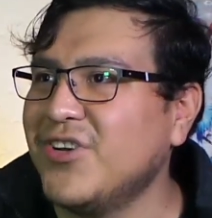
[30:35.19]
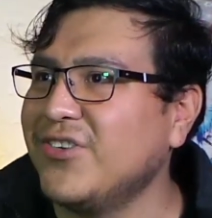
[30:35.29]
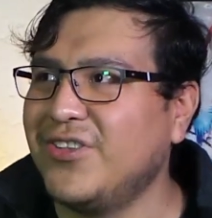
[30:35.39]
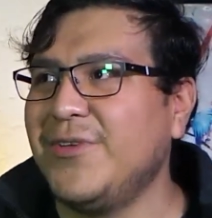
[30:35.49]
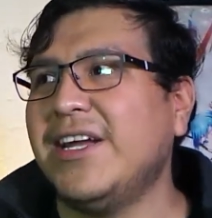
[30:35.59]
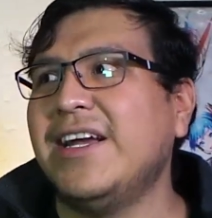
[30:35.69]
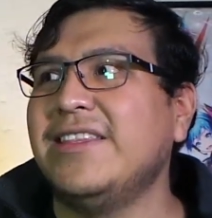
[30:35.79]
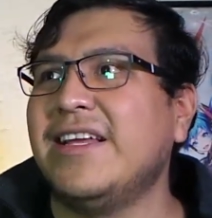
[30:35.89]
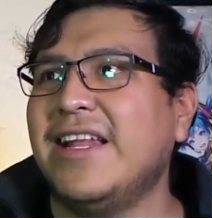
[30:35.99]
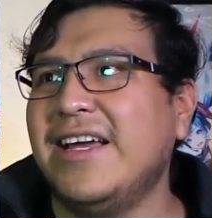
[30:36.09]
no, todavía
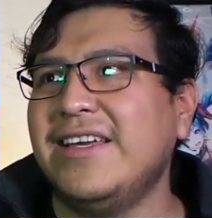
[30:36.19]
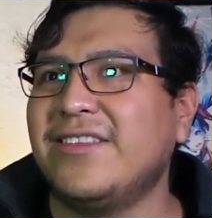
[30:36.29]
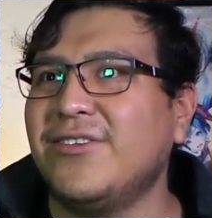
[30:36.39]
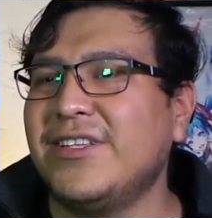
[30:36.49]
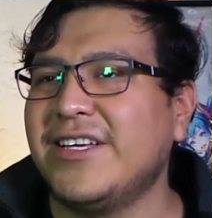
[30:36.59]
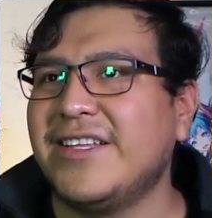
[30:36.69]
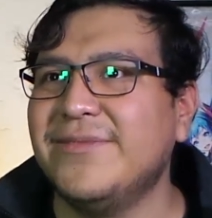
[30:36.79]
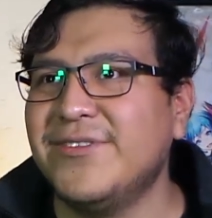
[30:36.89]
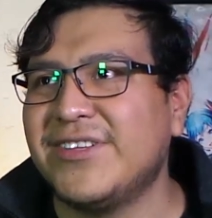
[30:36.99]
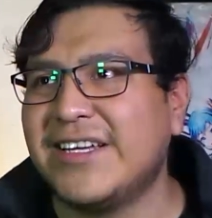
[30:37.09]
Candelaria todavía
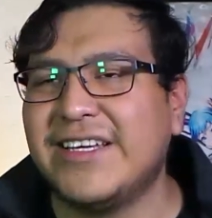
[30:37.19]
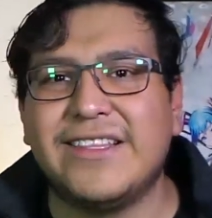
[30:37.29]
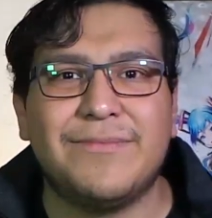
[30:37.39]
tenemos aquí